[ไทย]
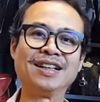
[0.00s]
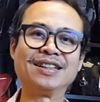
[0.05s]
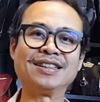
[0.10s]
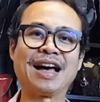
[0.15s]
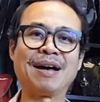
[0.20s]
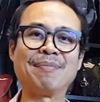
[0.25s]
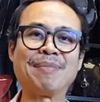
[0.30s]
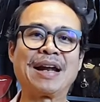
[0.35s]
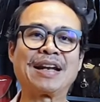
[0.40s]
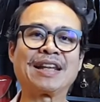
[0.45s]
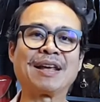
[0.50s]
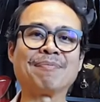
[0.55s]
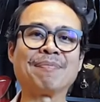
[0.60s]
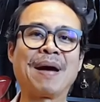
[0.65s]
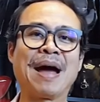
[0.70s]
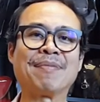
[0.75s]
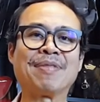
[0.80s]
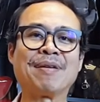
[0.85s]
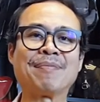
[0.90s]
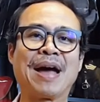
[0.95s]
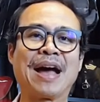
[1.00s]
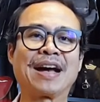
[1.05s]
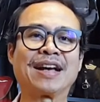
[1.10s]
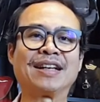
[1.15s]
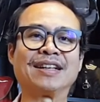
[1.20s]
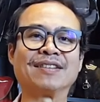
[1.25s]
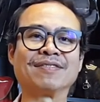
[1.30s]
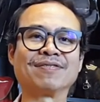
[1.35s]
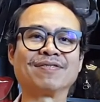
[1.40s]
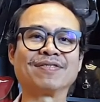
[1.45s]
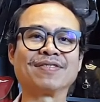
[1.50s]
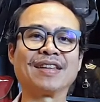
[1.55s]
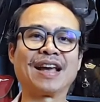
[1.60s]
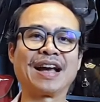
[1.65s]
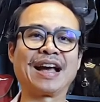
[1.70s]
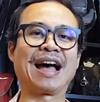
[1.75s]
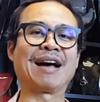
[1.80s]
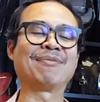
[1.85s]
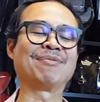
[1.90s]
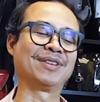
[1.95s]
สามารถเก็บภาพได้มากขึ้นนะ
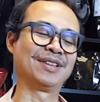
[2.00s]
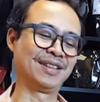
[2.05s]
ครับ